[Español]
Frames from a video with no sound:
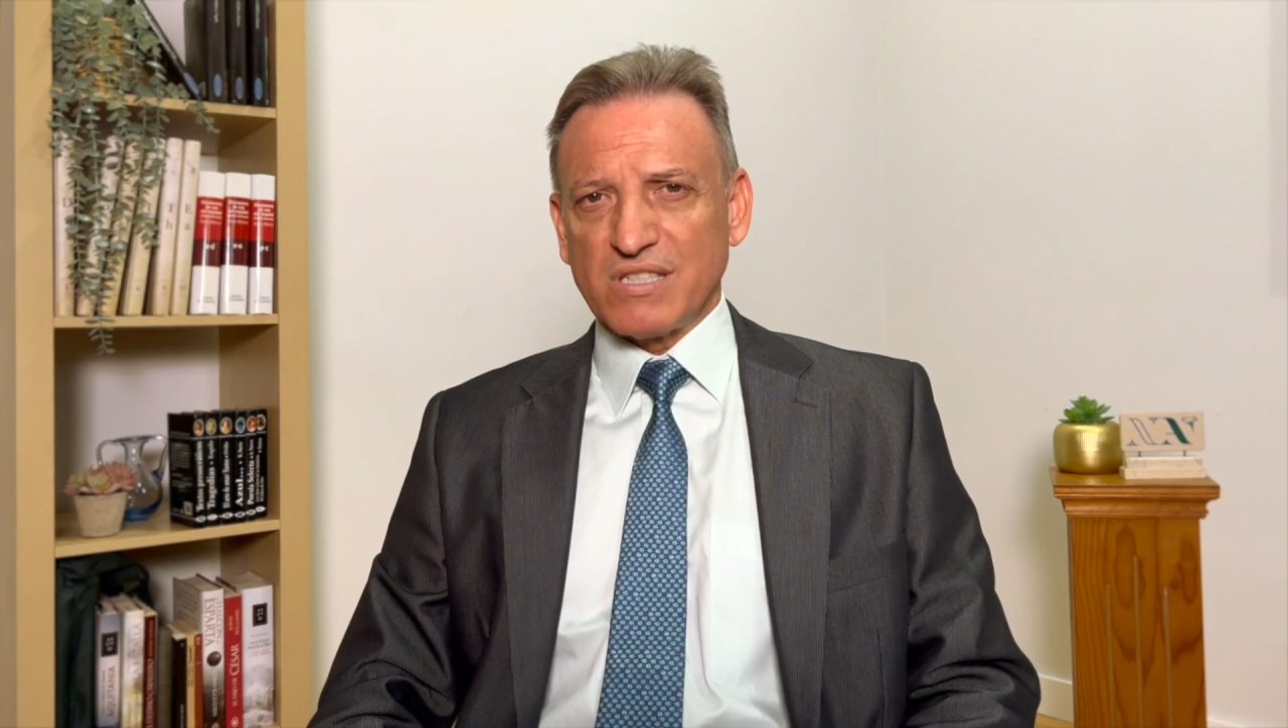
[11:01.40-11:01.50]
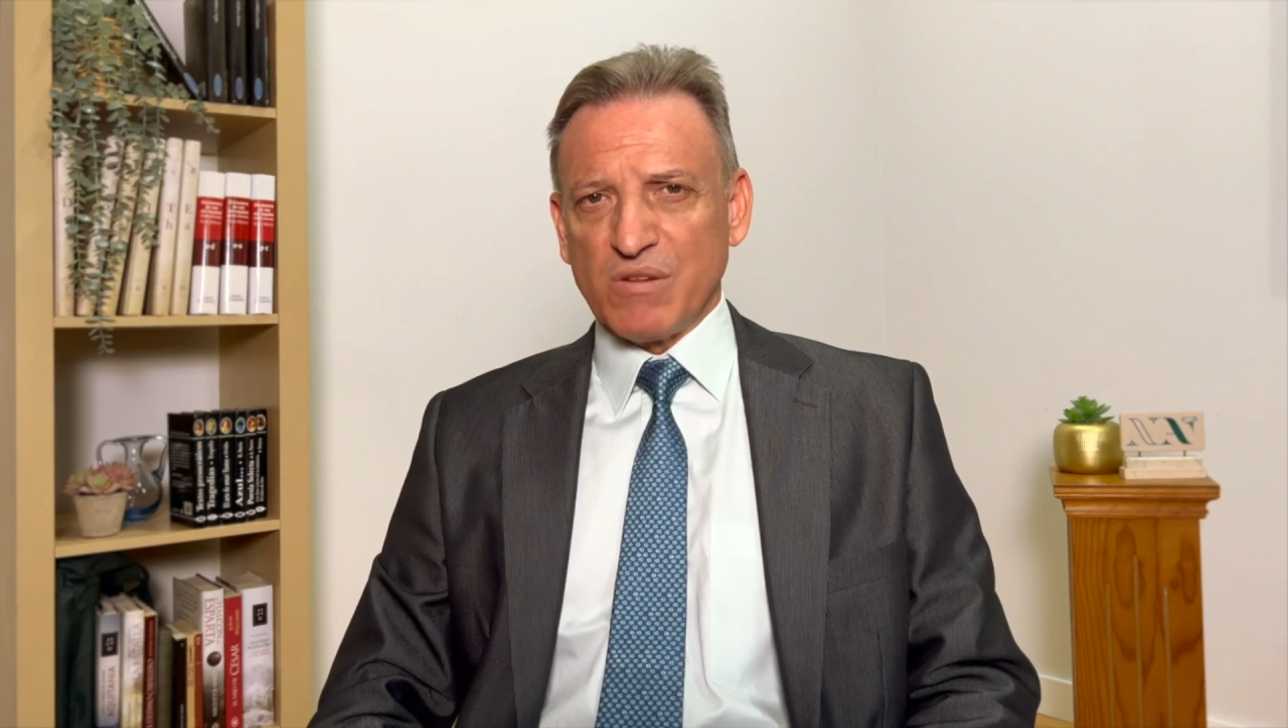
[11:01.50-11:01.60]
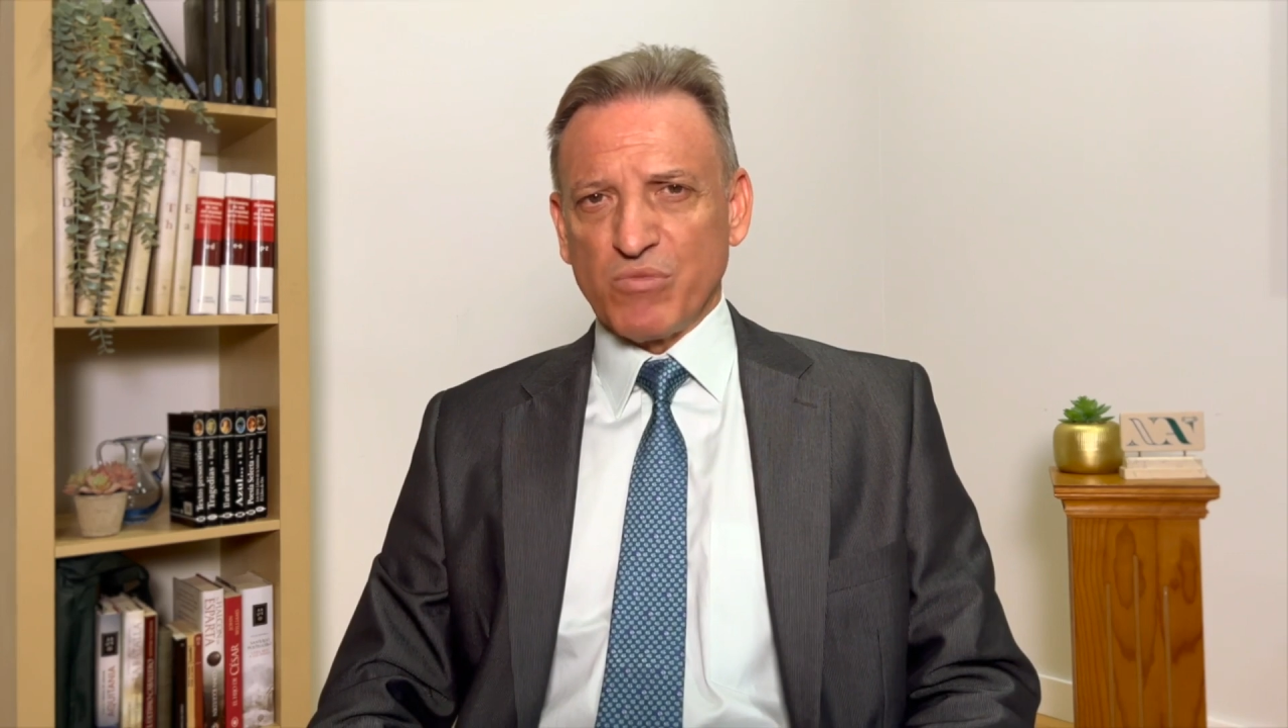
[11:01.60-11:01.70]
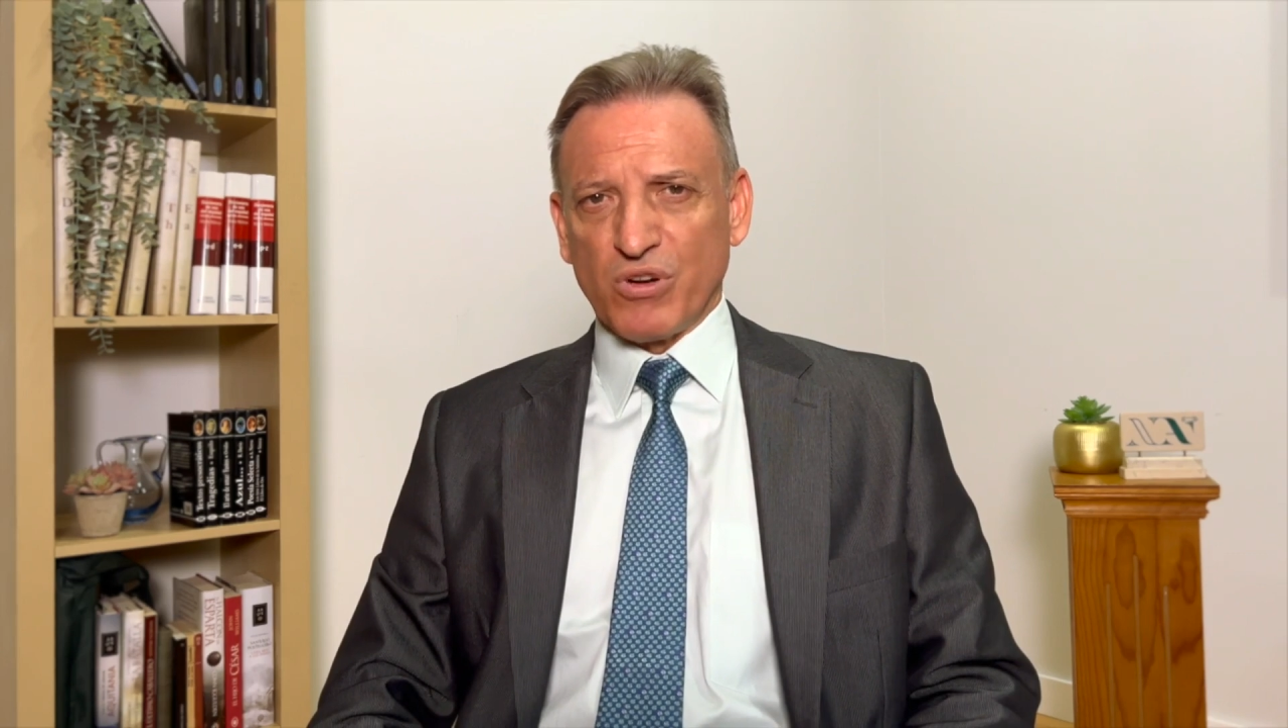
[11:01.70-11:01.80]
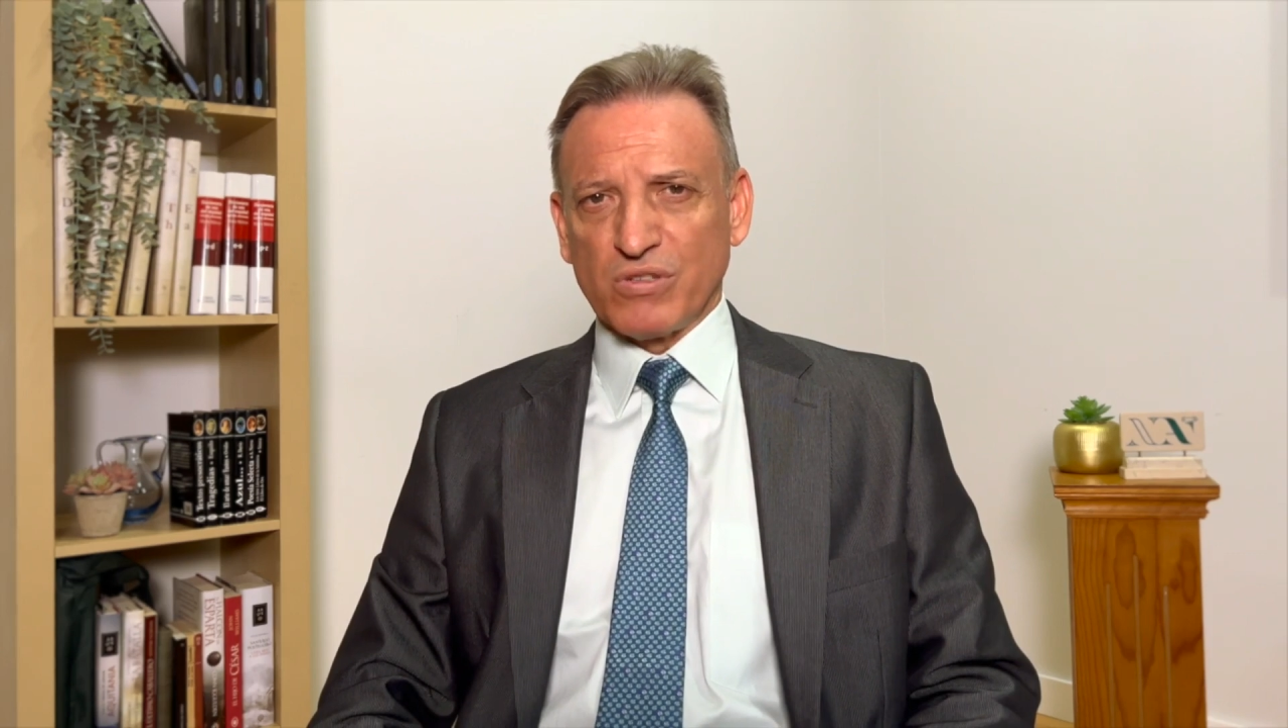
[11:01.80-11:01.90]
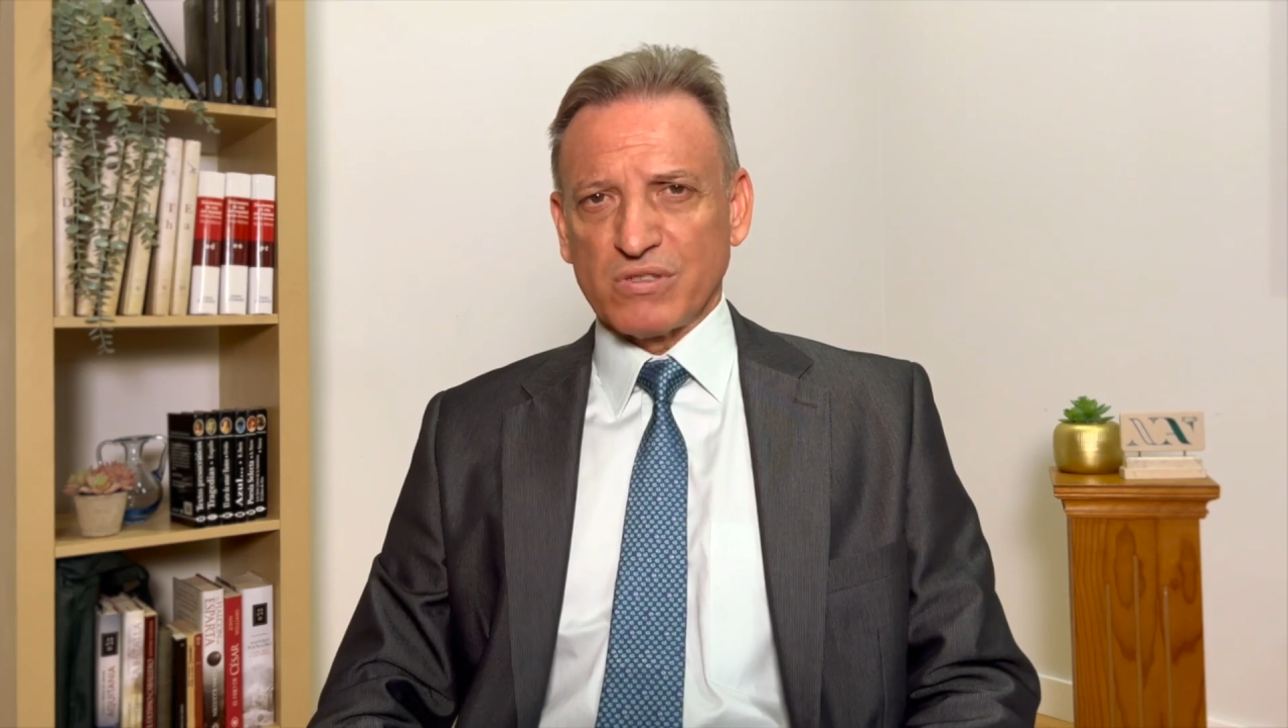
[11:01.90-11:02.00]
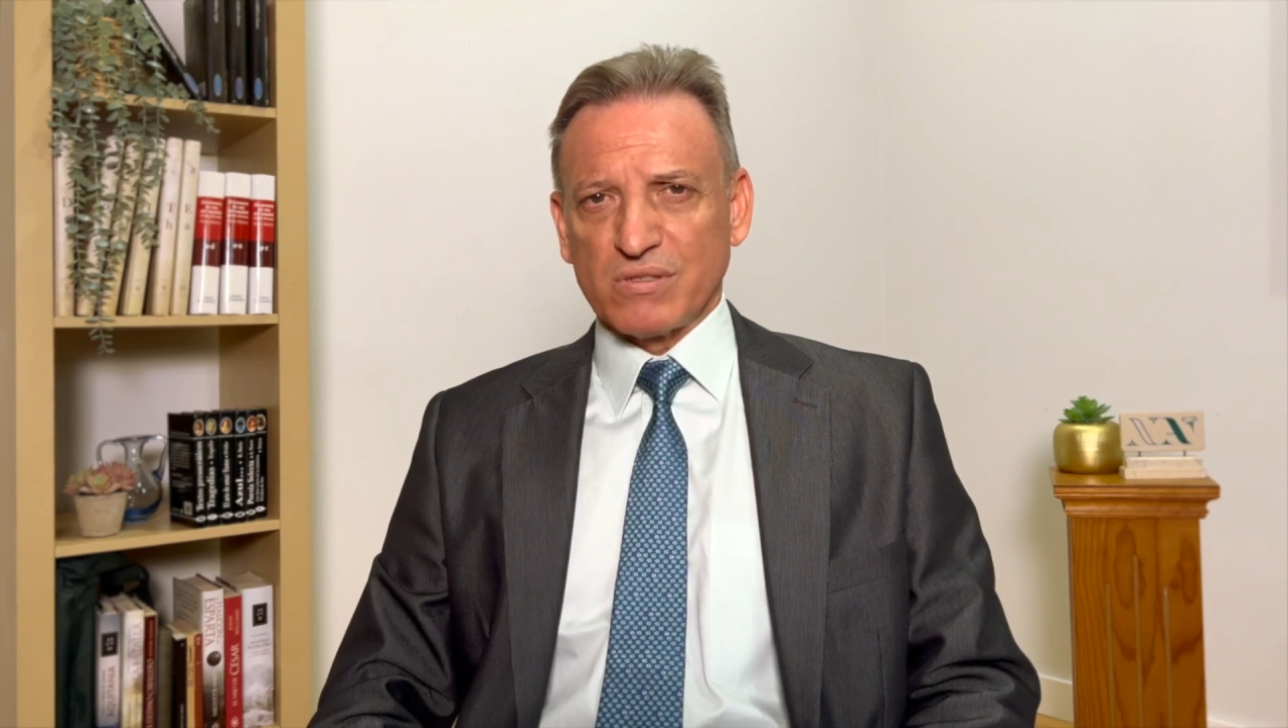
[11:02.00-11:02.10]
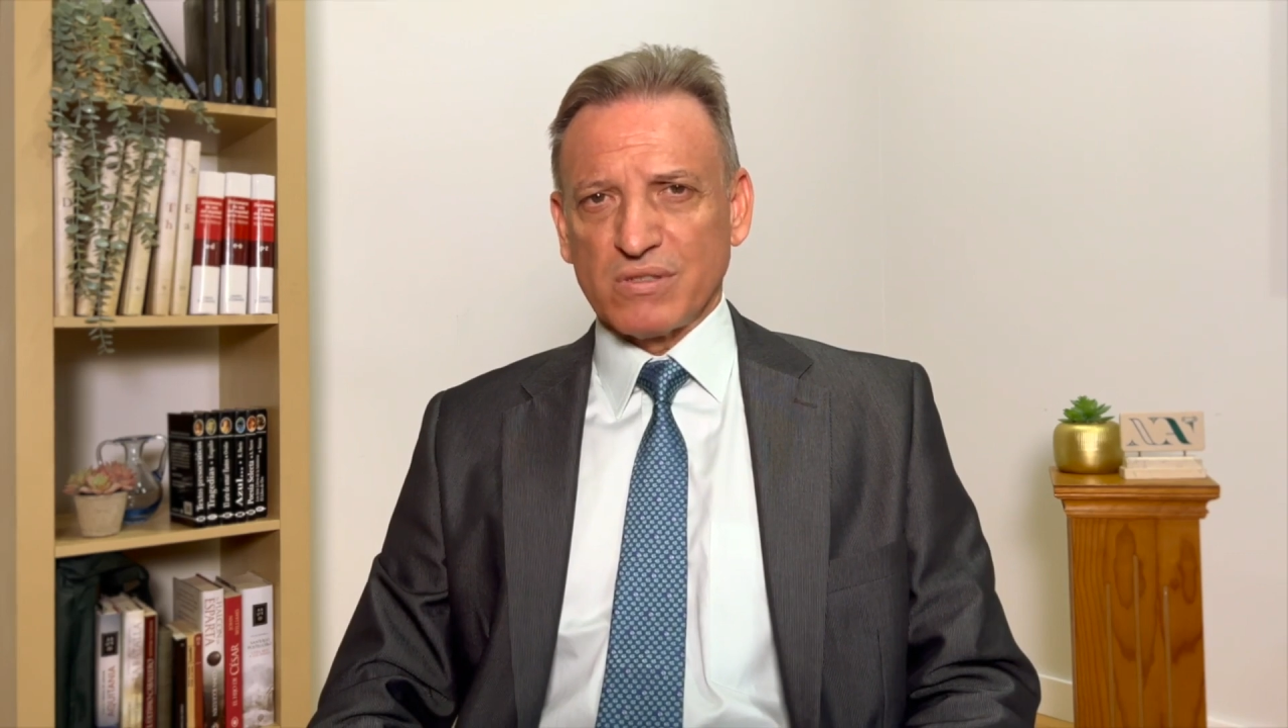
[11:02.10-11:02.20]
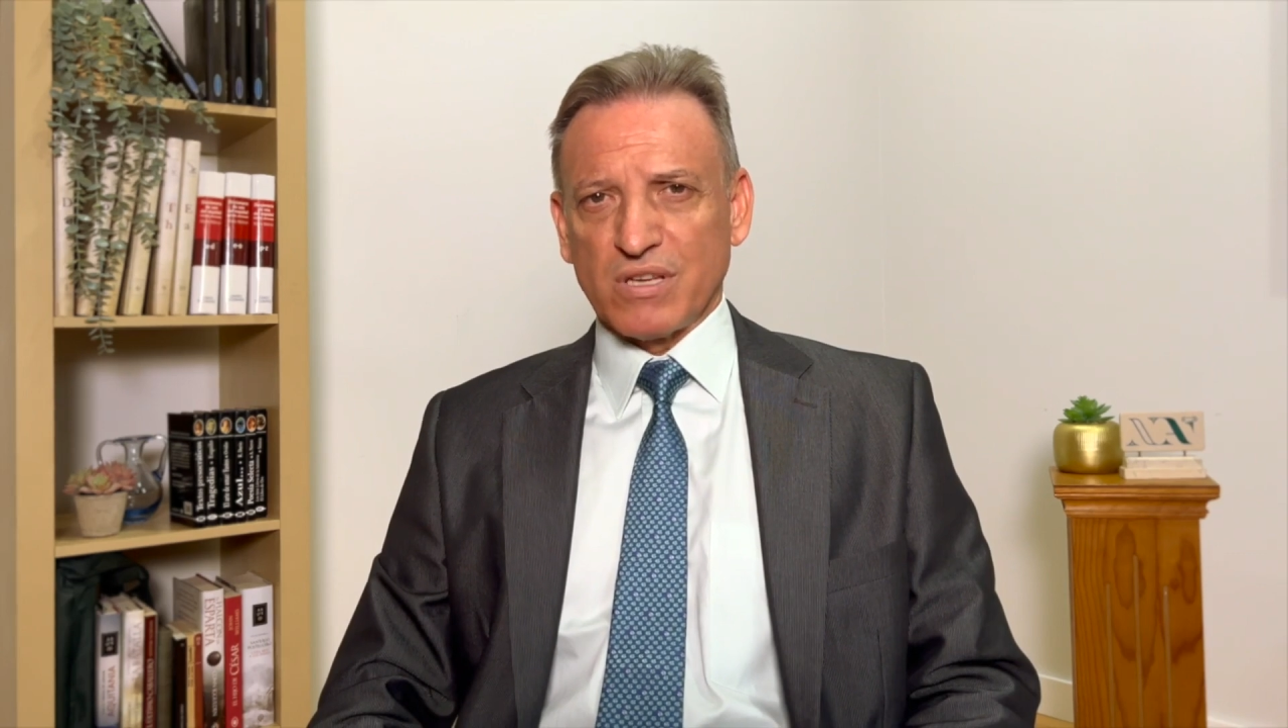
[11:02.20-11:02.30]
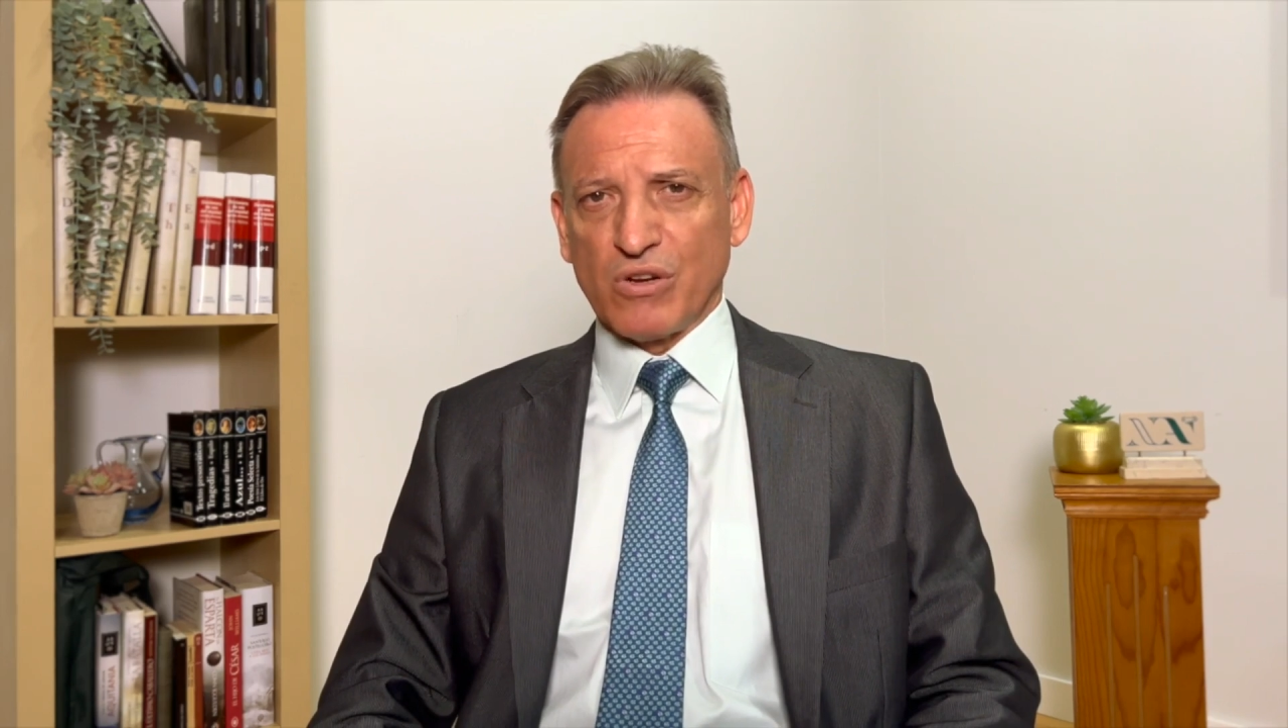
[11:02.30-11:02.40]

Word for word: de símbolos